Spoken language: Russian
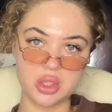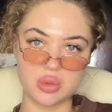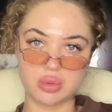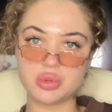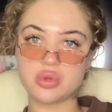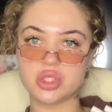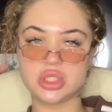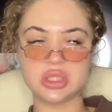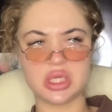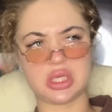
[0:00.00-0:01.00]
Овны
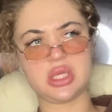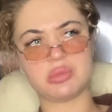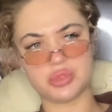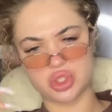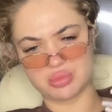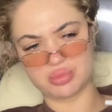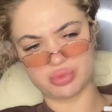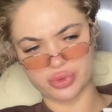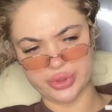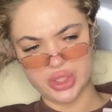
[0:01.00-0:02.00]
очень так, они обычно,
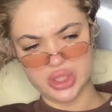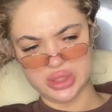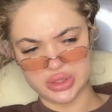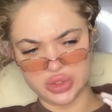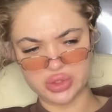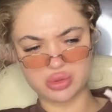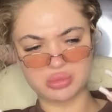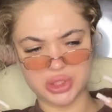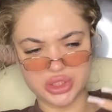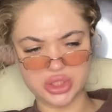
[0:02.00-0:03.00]
вот, зачастую
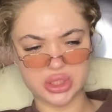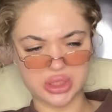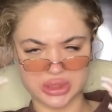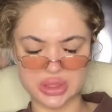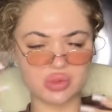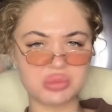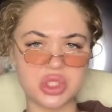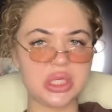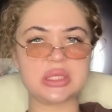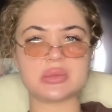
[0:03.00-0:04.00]
мальчишки хотят
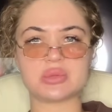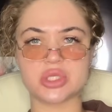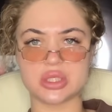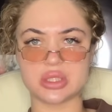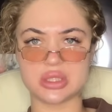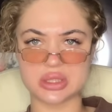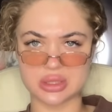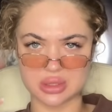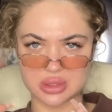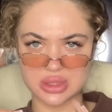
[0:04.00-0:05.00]
убежать вообще из
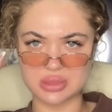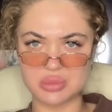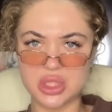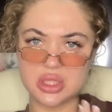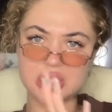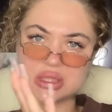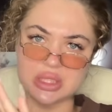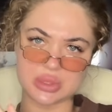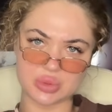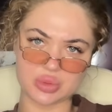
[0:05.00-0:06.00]
э, семьи,
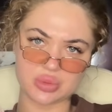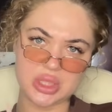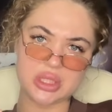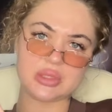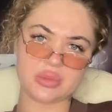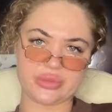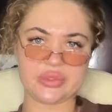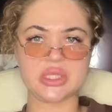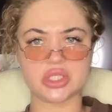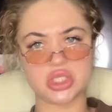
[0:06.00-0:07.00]
хотят вот куда-то вот в
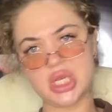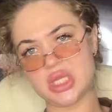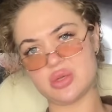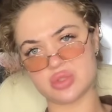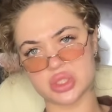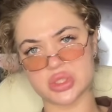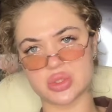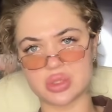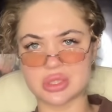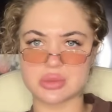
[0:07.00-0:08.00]
отношения уже
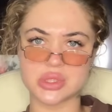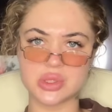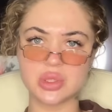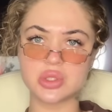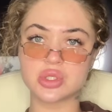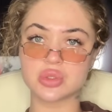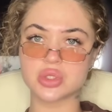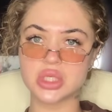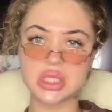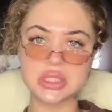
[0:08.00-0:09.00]
строить там свою личную
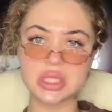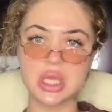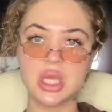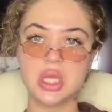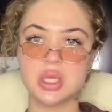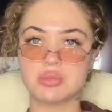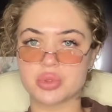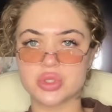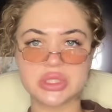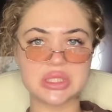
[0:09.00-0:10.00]
жизнь,
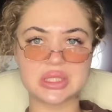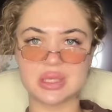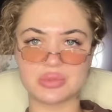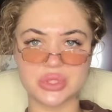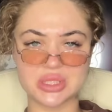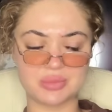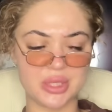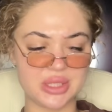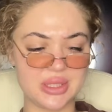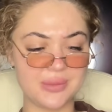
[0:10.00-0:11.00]
просто с кем-то
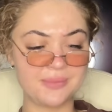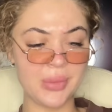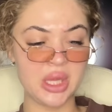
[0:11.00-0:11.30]
спать, да.